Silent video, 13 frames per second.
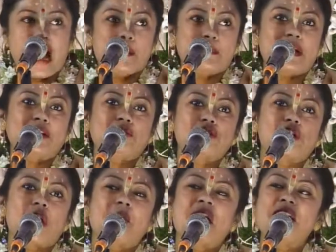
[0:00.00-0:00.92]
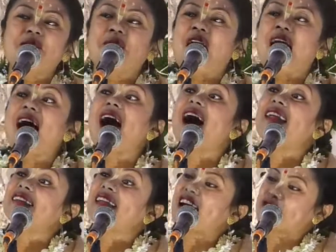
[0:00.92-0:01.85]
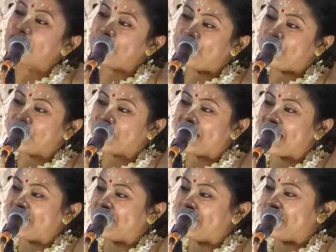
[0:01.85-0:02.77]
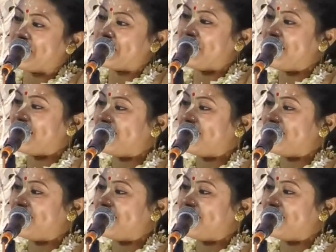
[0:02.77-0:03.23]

আমরা তো সবাই মায়ার দাস হয়ে বসে আছি বাবা